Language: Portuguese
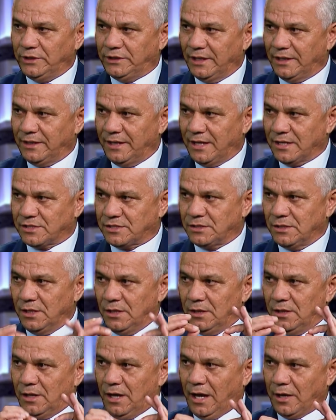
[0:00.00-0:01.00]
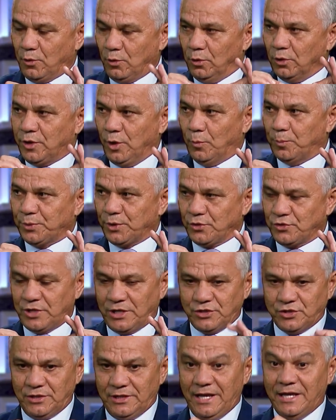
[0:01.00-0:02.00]
interesse? Aí coloquei um
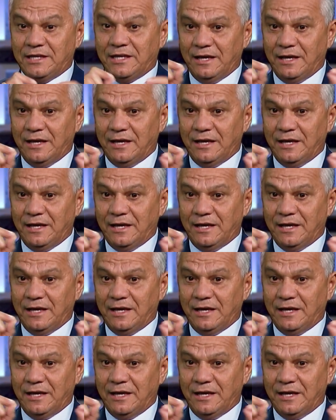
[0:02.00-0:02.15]
projeto de lei. O uhum.